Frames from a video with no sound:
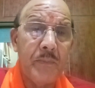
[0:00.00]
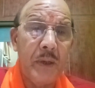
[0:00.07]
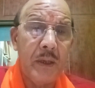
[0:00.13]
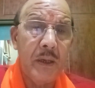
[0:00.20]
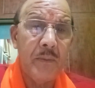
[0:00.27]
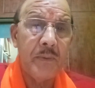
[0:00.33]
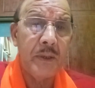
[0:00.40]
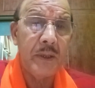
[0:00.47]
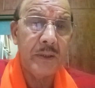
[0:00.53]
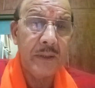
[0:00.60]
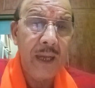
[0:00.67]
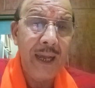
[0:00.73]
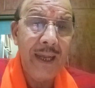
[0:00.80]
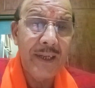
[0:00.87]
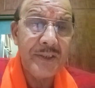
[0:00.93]
बर्फ़
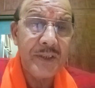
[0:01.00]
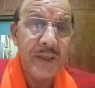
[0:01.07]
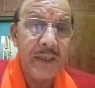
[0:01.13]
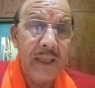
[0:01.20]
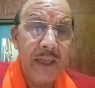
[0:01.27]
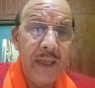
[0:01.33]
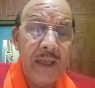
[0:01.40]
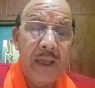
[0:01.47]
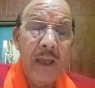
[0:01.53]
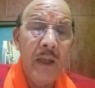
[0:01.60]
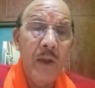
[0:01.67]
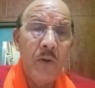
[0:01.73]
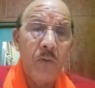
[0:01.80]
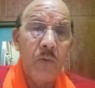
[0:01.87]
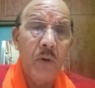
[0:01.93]
गिरता है सीधे
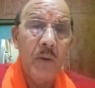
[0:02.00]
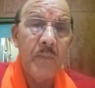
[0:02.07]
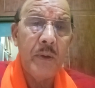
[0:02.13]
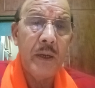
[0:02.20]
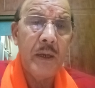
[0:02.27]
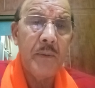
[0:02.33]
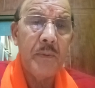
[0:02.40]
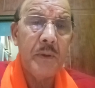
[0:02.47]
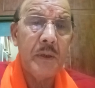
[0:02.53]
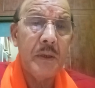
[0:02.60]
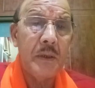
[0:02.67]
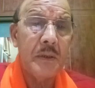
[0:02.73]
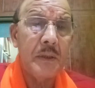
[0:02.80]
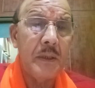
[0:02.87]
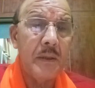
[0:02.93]
वह
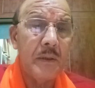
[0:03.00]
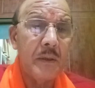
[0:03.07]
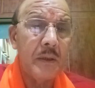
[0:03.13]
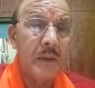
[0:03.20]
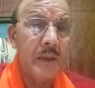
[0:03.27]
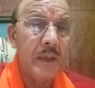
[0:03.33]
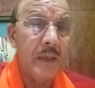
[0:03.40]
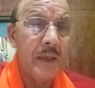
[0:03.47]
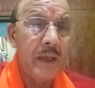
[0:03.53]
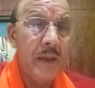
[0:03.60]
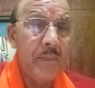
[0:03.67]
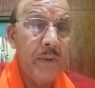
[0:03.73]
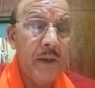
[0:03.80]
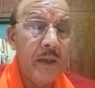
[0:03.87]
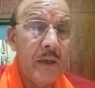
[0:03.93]
बर्फ़
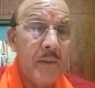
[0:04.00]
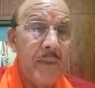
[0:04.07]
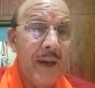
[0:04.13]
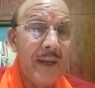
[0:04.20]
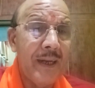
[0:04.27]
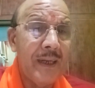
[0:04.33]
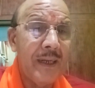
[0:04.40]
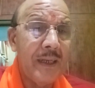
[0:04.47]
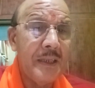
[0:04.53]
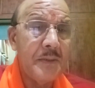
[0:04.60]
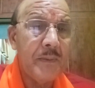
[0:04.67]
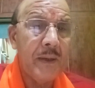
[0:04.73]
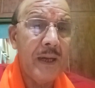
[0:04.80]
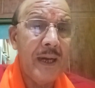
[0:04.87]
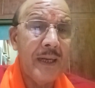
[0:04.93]
गिरने पर हमारा किस
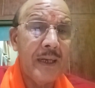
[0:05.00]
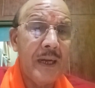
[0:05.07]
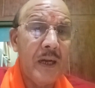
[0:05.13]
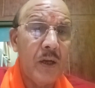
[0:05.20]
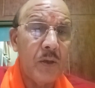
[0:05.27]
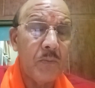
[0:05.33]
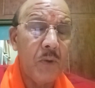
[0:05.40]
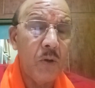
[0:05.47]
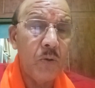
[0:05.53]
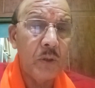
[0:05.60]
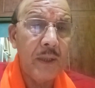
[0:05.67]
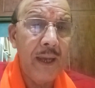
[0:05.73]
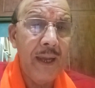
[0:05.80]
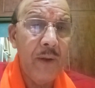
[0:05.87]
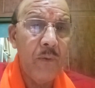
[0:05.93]
प्रकार का अनुभव
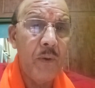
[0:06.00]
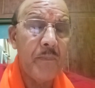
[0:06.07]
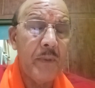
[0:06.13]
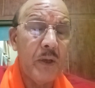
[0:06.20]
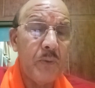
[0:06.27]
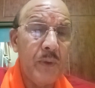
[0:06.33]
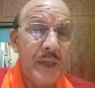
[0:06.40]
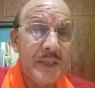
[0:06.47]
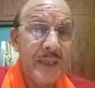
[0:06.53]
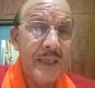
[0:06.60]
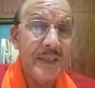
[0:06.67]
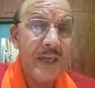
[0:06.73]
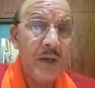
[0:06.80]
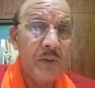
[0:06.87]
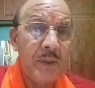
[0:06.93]
होता है वह परिवेश
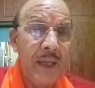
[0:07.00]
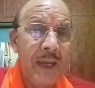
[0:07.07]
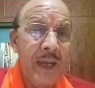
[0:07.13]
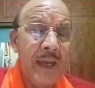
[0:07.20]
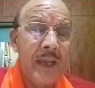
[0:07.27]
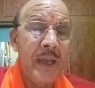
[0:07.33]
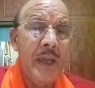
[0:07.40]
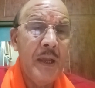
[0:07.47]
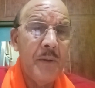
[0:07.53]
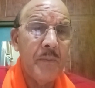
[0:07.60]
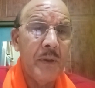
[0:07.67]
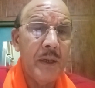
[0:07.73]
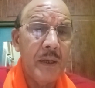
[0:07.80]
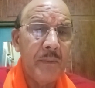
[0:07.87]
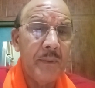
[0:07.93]
कैसा होता है
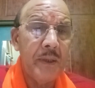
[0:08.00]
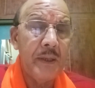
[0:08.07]
बर्फ़